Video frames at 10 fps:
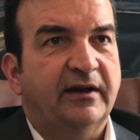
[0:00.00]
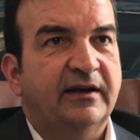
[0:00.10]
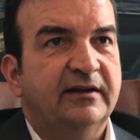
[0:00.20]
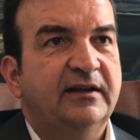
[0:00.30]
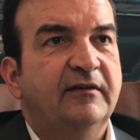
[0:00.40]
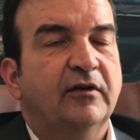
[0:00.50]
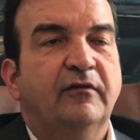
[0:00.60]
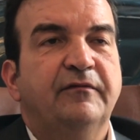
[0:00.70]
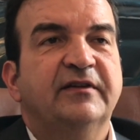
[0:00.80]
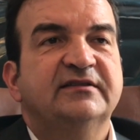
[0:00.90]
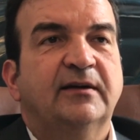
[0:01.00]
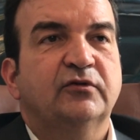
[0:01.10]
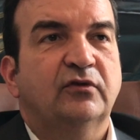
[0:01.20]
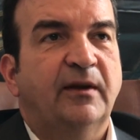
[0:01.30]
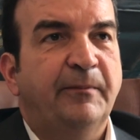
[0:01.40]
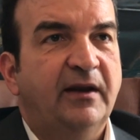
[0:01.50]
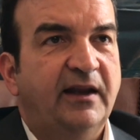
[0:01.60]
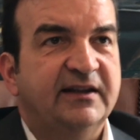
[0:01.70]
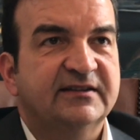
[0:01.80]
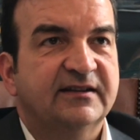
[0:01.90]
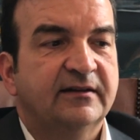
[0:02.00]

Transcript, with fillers: creativa dove investiamo sulla bellezza,